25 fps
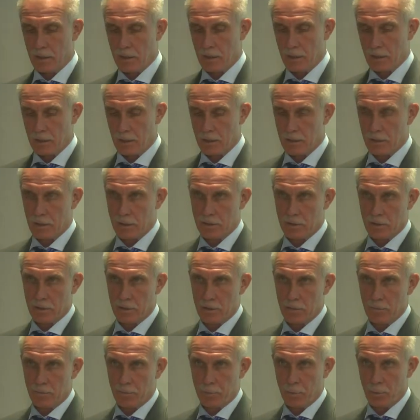Я дал даже
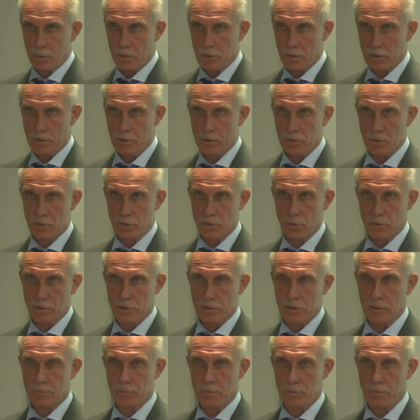более
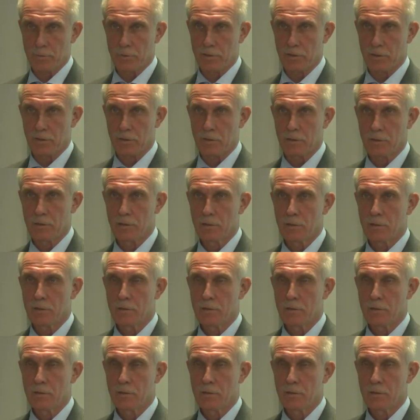жесткое поручение –